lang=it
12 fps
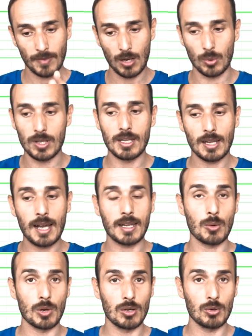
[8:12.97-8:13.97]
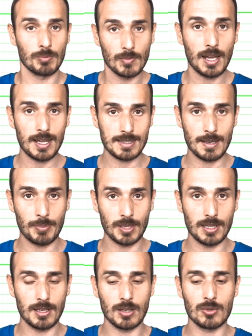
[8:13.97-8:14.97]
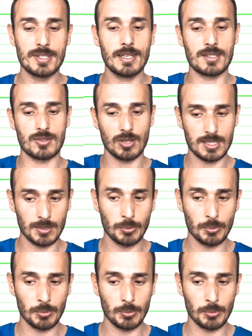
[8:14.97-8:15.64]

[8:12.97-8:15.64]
E quindi anche quello è sempre da tenere in considerazione e si